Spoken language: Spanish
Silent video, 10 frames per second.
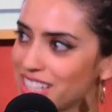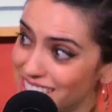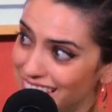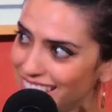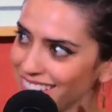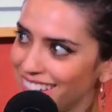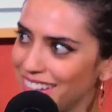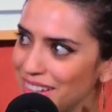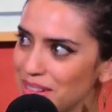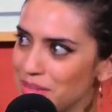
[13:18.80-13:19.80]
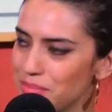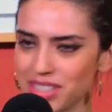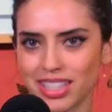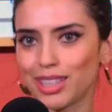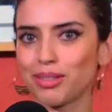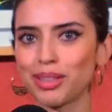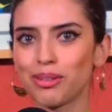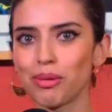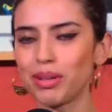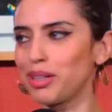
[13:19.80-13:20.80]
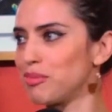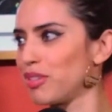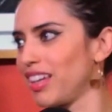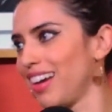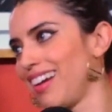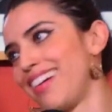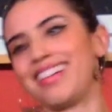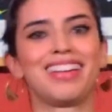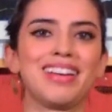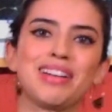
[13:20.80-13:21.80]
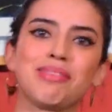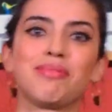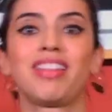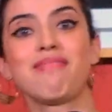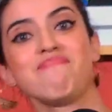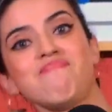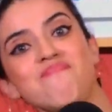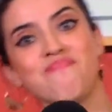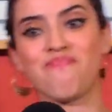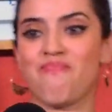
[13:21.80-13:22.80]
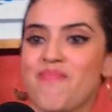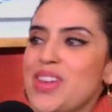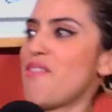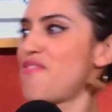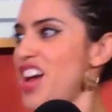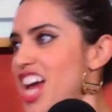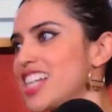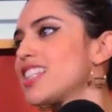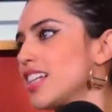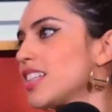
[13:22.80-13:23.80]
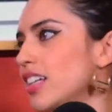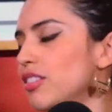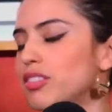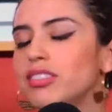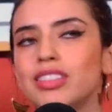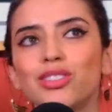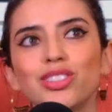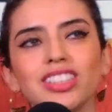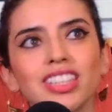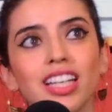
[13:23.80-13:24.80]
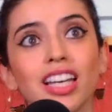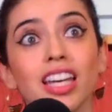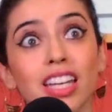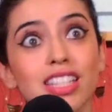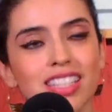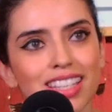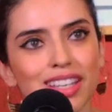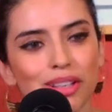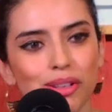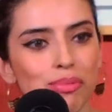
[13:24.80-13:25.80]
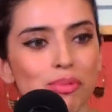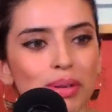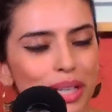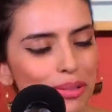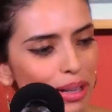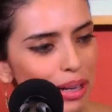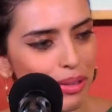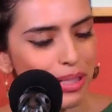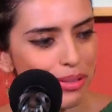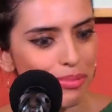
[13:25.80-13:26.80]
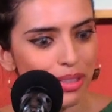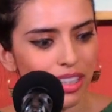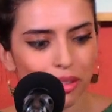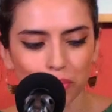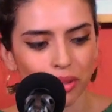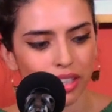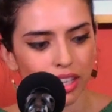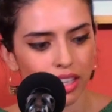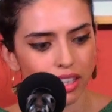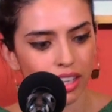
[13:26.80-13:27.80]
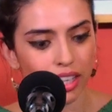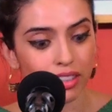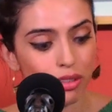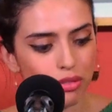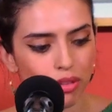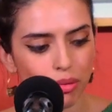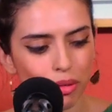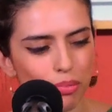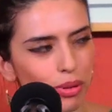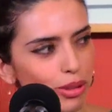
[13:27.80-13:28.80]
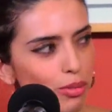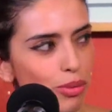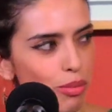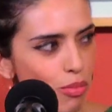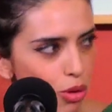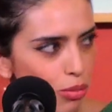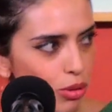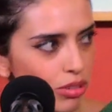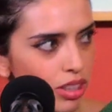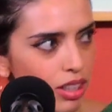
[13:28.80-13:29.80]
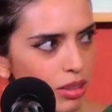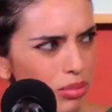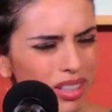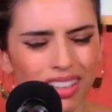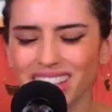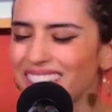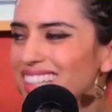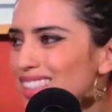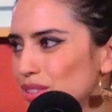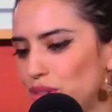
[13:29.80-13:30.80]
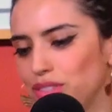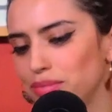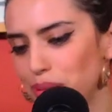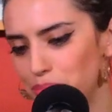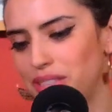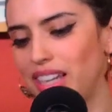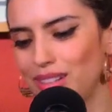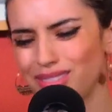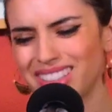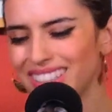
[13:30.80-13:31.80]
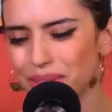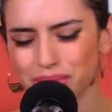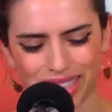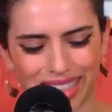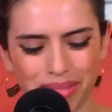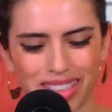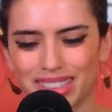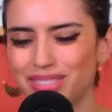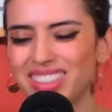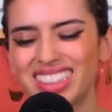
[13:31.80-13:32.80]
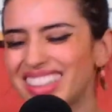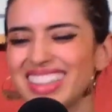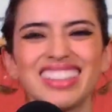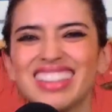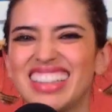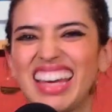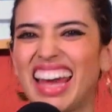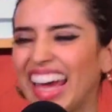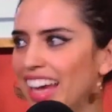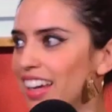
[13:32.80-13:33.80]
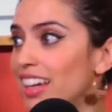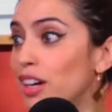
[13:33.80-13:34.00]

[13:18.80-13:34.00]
que sí, me siento el doble como de. Como de. Mm, en face. Exacto, ¿no? Entonces. Y sí, como película, la verdad estoy muy cagado porque la gente nos fue a ver un poquito por morbo porque, a ver, ¿quiénes son, para empezar, no? ¿Quién, ¿Cómo se llaman? ¿Quiénes son? ¿Quién, quién qué?